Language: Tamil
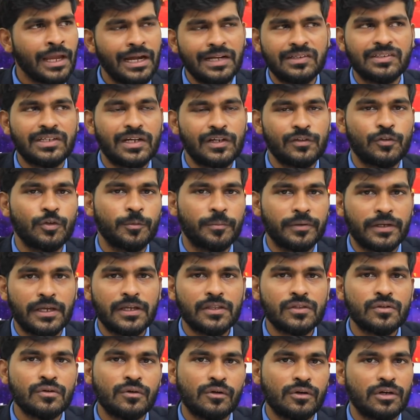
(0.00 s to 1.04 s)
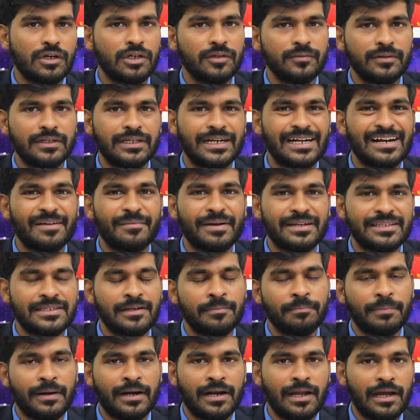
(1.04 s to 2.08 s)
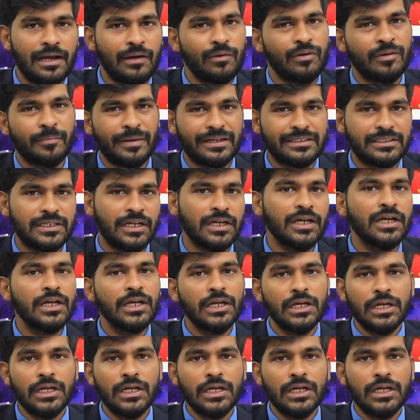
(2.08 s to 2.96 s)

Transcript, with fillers: அண்ட் சென்னை சூப்பர் கிங்ஸ் ஓரளவு ரெண்டு மேட்ச்சில் பண்ணாங்க ஒரு மேட்ச்சில்